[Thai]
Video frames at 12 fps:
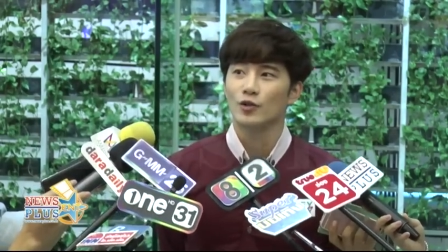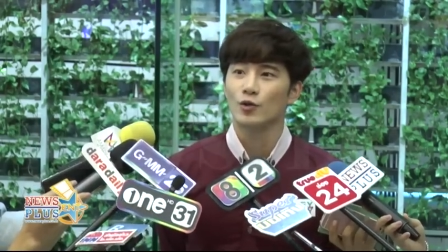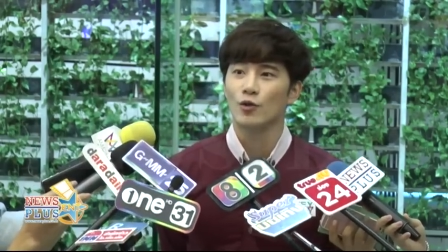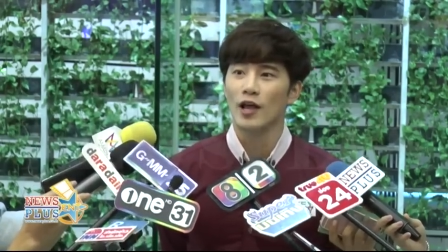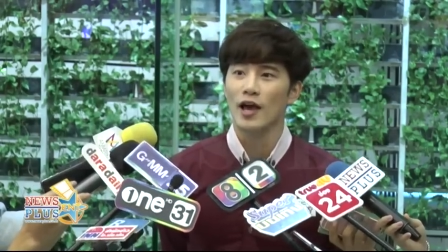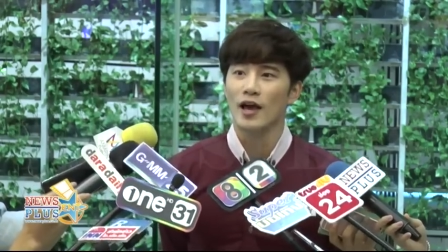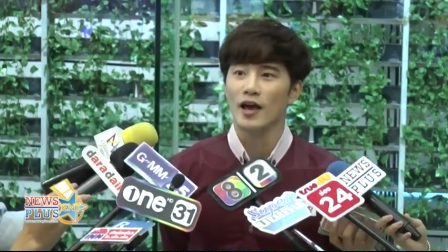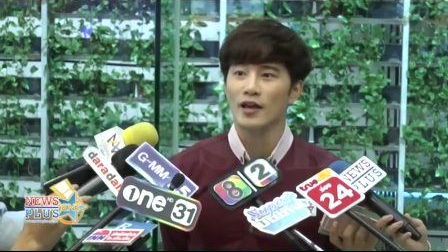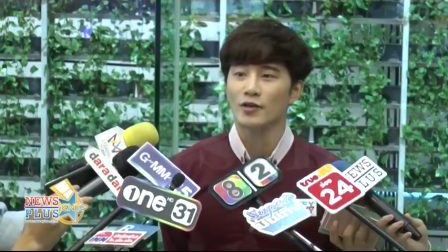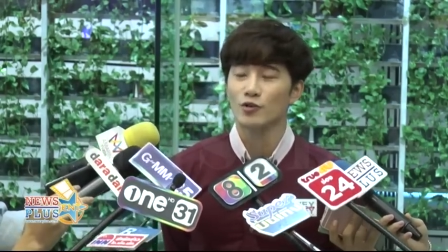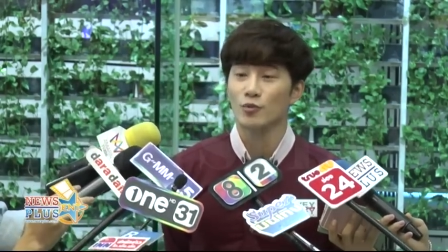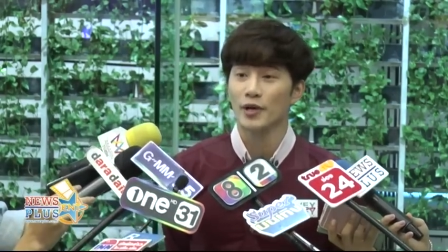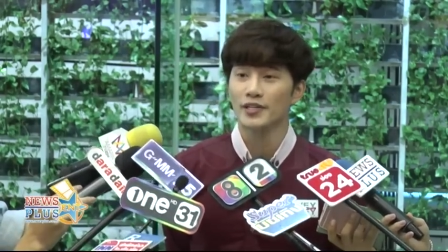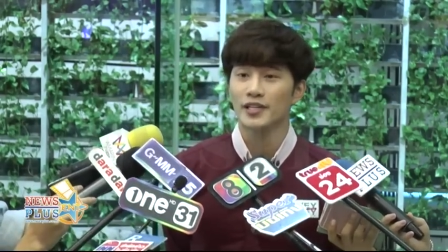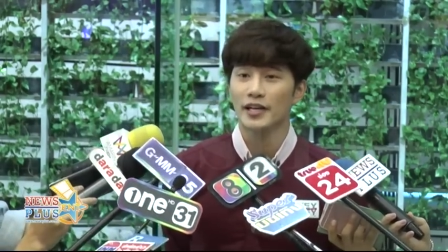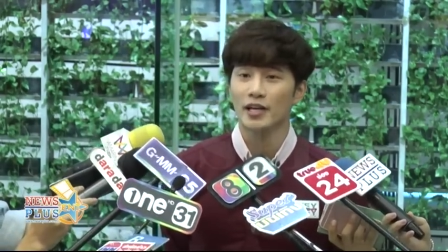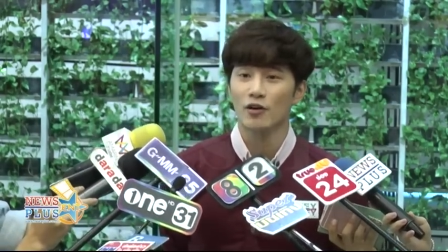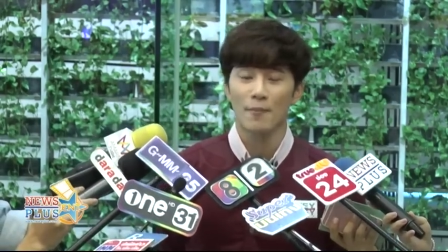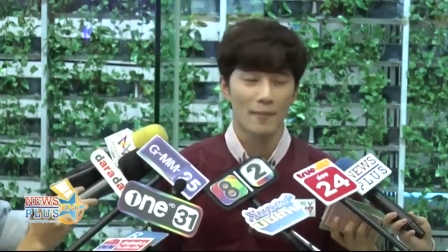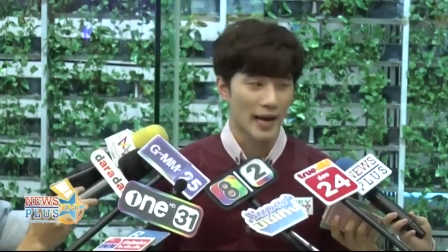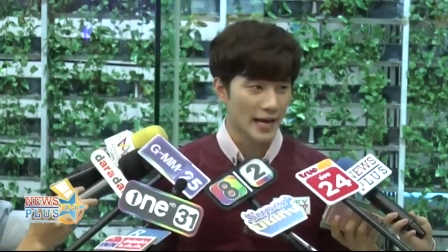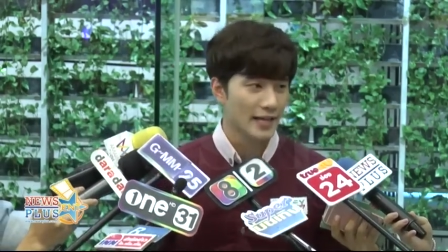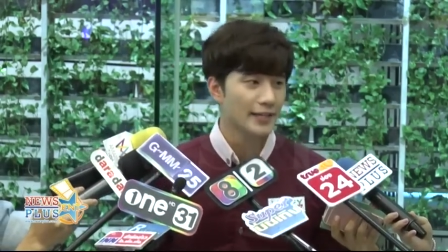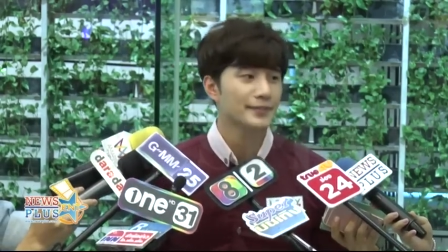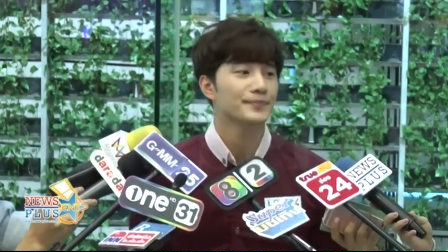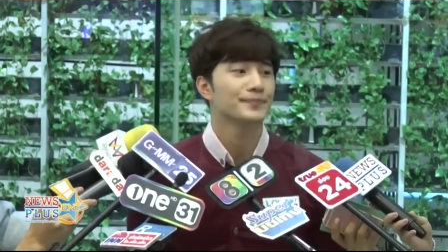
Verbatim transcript: ดูแลอยู่บริษัทเดียวกับไมค์